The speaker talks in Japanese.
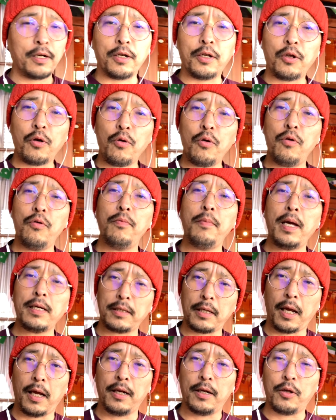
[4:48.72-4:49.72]
龍馬
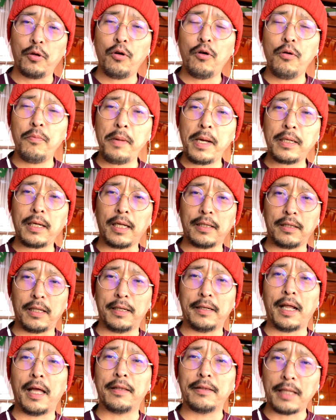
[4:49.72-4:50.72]
家、龍馬家っ
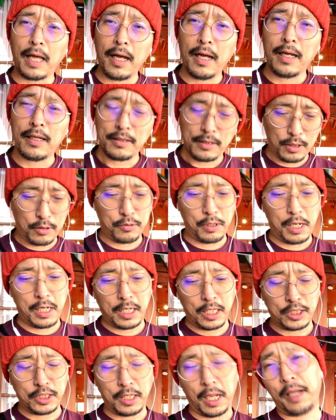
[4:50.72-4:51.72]
てなんだっていう
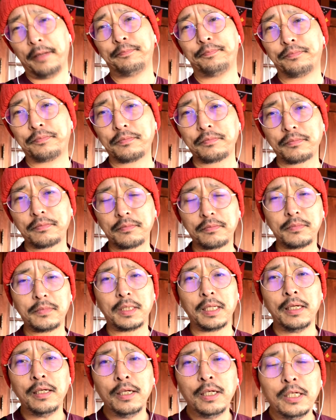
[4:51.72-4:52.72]
話ね。
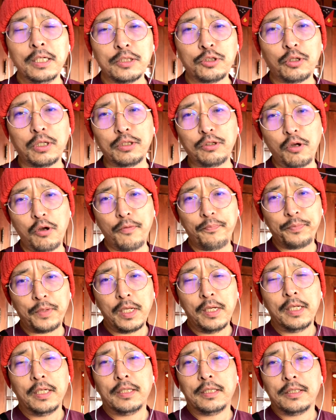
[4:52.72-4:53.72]
それと、
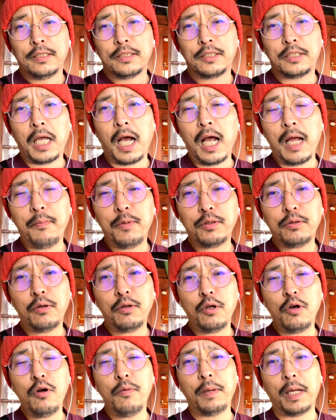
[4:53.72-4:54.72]
坂本
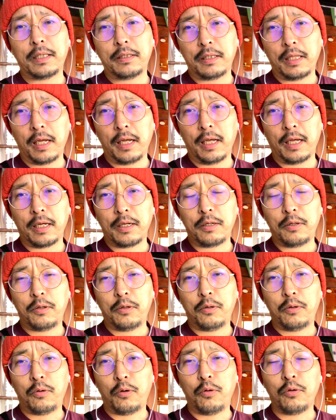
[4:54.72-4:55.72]
龍馬って
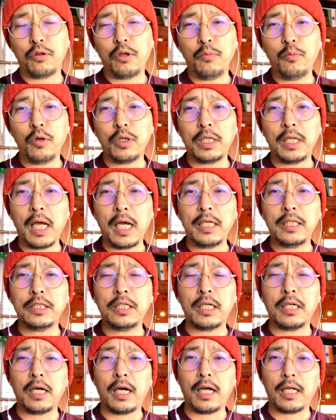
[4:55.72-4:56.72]
子供いないん
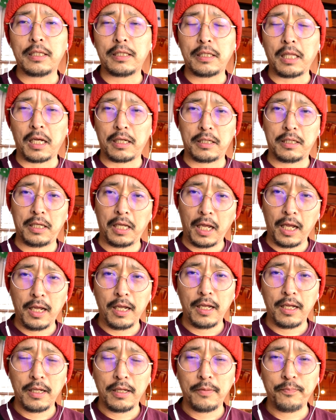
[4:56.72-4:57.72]
じゃなかったっけっ
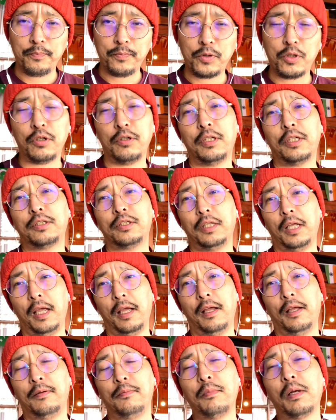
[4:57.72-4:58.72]
というです
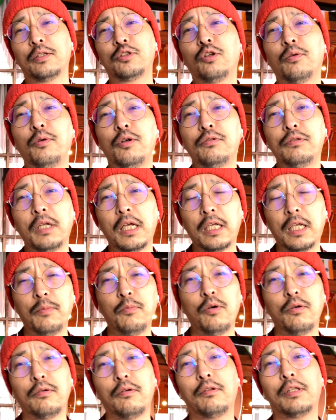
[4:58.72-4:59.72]
ね、まあ、素朴な疑
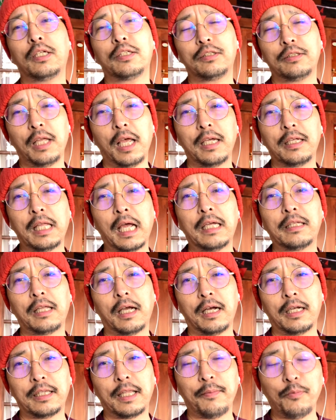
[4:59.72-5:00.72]
問をですね、抱いた
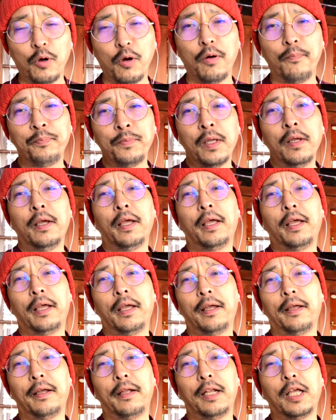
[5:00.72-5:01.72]
方も、
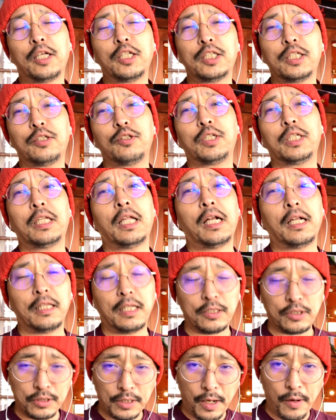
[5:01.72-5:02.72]
えー、歴史好きなら
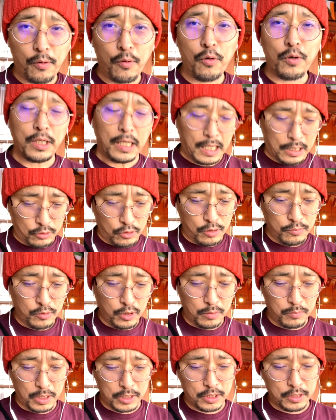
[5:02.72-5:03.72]
ですね、多いかと思
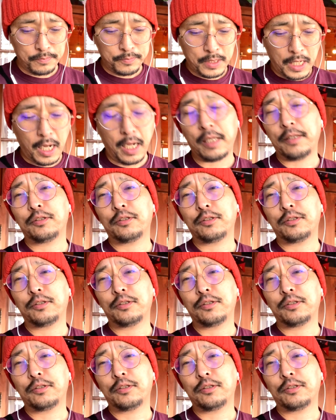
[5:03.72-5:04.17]
います。はい、